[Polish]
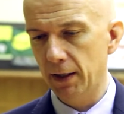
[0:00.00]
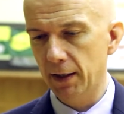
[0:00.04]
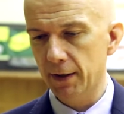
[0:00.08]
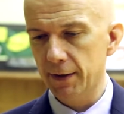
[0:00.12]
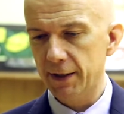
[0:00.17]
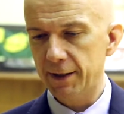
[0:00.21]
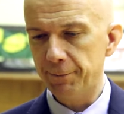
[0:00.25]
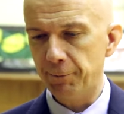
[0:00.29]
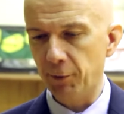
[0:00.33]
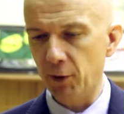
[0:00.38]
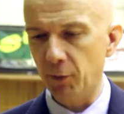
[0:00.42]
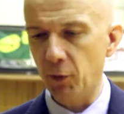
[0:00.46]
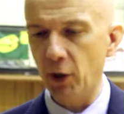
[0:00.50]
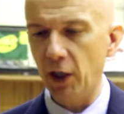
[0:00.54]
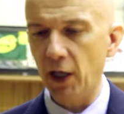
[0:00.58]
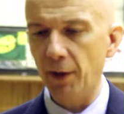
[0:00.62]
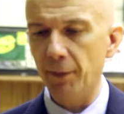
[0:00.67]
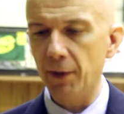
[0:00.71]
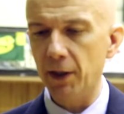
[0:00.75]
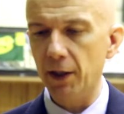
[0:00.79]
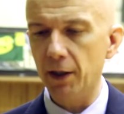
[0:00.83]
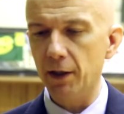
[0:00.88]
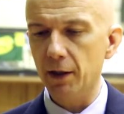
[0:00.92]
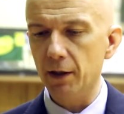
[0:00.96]

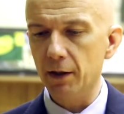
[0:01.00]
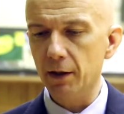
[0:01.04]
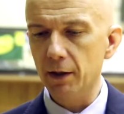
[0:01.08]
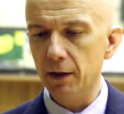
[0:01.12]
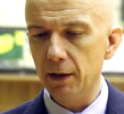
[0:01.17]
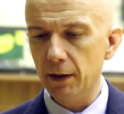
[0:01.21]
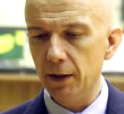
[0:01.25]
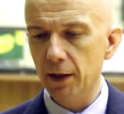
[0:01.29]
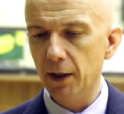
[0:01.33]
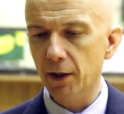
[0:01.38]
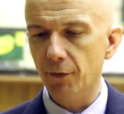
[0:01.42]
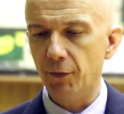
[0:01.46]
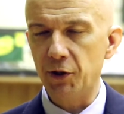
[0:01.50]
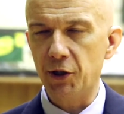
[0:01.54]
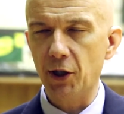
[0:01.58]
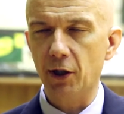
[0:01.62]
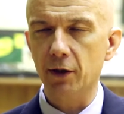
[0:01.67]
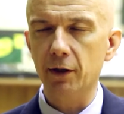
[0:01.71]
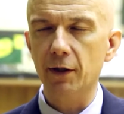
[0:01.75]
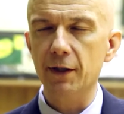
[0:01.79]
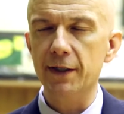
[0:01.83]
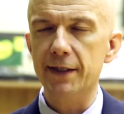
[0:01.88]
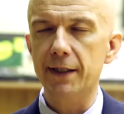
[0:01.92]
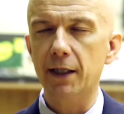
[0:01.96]
spróbujemy
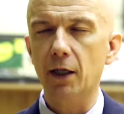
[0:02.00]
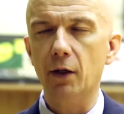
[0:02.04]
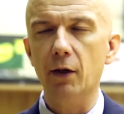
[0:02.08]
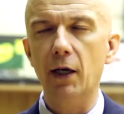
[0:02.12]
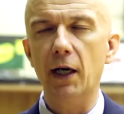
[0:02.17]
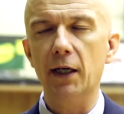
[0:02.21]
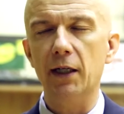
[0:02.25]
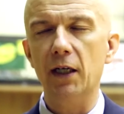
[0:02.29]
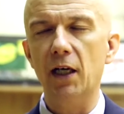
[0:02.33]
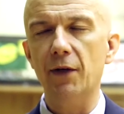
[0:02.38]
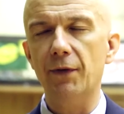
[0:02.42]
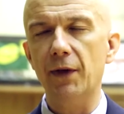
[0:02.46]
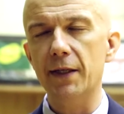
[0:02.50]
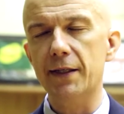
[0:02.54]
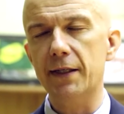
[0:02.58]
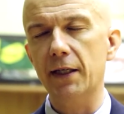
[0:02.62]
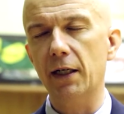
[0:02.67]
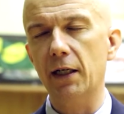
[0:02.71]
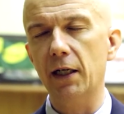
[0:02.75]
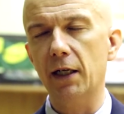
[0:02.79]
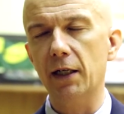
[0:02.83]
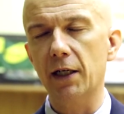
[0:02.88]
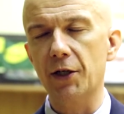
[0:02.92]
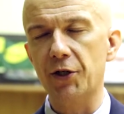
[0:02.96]
wyciągnąć z tego jak
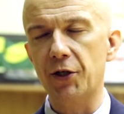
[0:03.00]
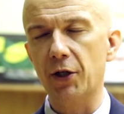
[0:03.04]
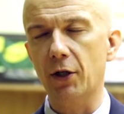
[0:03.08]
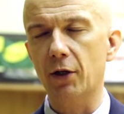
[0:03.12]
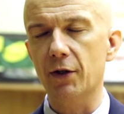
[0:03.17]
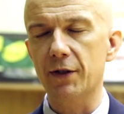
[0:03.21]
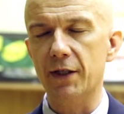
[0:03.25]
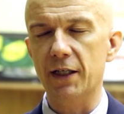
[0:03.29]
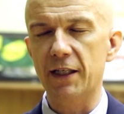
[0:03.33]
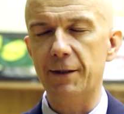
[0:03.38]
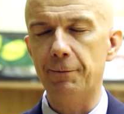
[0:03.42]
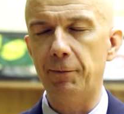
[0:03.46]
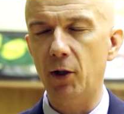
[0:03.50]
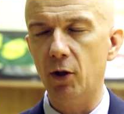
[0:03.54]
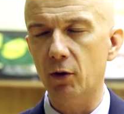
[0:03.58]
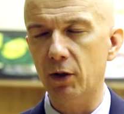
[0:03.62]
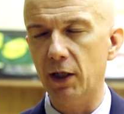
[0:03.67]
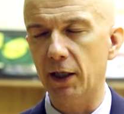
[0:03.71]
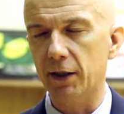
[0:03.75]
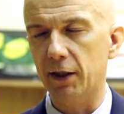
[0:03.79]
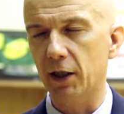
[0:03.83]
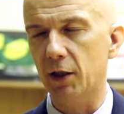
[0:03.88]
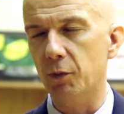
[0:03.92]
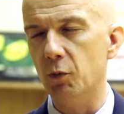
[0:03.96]
najwięcej dla naszego zespołu,
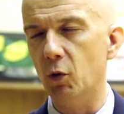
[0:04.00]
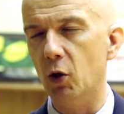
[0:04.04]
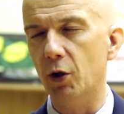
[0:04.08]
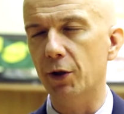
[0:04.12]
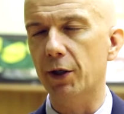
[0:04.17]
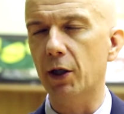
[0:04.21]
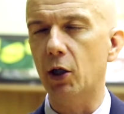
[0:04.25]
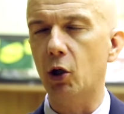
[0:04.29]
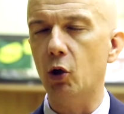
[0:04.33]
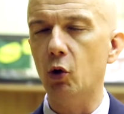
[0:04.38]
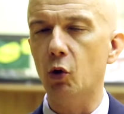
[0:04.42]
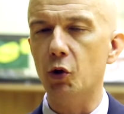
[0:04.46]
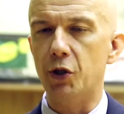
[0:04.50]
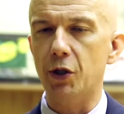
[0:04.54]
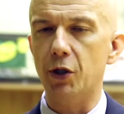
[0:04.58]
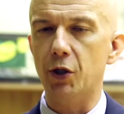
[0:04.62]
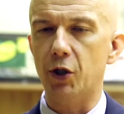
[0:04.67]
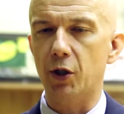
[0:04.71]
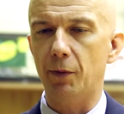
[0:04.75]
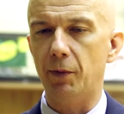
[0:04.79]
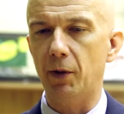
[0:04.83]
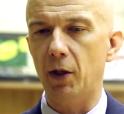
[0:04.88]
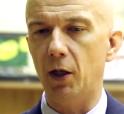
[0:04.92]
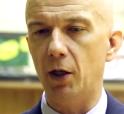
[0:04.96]
dla tych młodych ludzi,
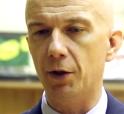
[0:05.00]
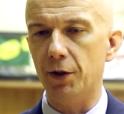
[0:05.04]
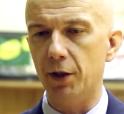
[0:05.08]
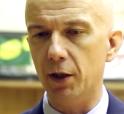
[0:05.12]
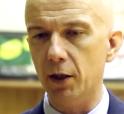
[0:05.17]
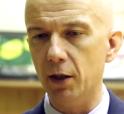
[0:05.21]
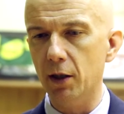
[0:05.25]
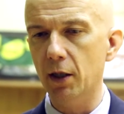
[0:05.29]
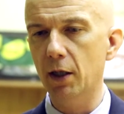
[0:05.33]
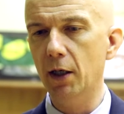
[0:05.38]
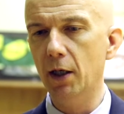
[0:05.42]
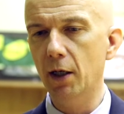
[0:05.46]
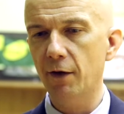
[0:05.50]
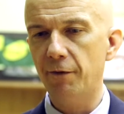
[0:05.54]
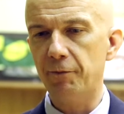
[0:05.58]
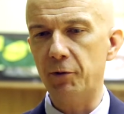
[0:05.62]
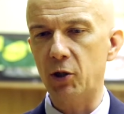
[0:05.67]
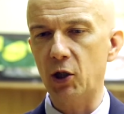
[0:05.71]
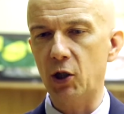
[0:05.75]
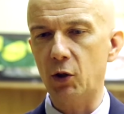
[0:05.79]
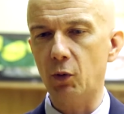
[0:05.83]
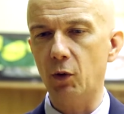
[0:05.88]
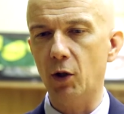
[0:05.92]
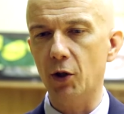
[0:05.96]
żeby oni w
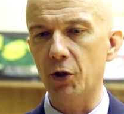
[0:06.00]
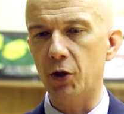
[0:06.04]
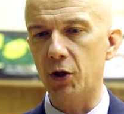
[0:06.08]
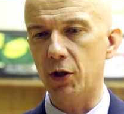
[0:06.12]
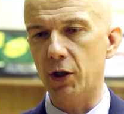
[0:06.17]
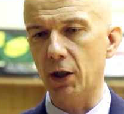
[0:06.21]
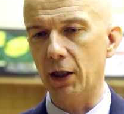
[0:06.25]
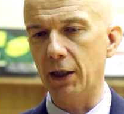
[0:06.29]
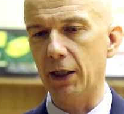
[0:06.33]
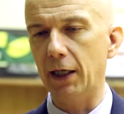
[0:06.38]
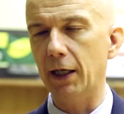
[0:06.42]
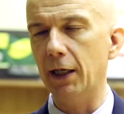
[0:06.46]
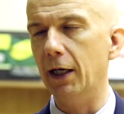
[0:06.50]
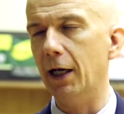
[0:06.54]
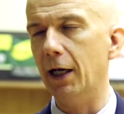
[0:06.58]
przyszłości grali